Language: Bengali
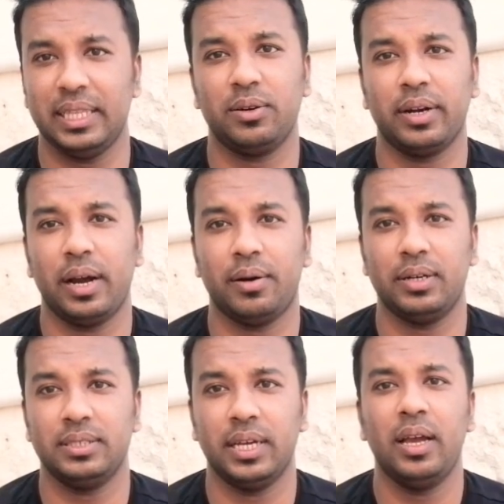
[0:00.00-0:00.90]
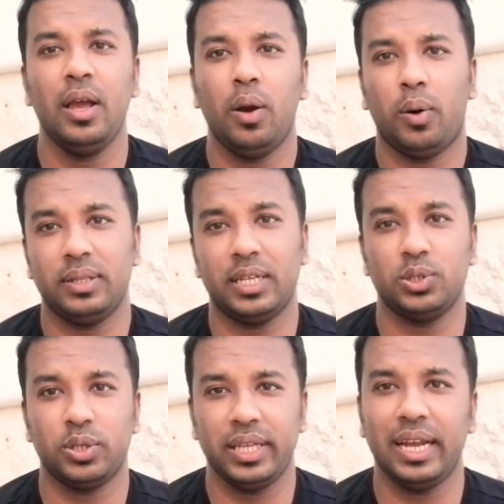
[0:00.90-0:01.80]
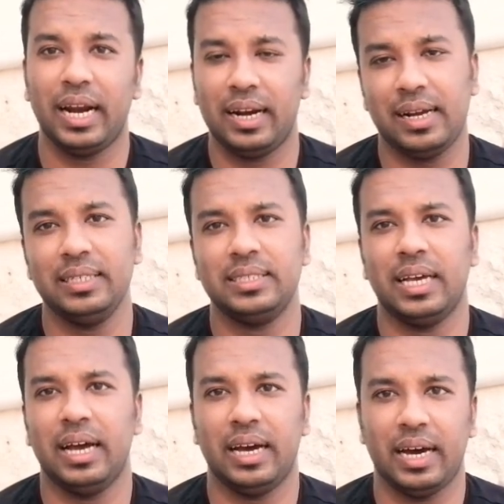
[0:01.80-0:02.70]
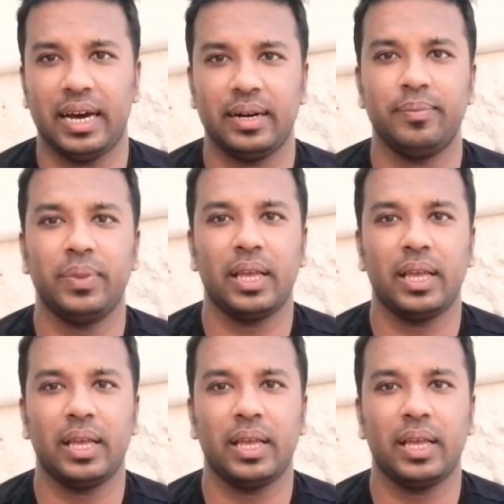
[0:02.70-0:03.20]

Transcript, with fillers: বাতিল করা হয়েছে অর্থাৎ সৌদি এয়ারলাইন্স আর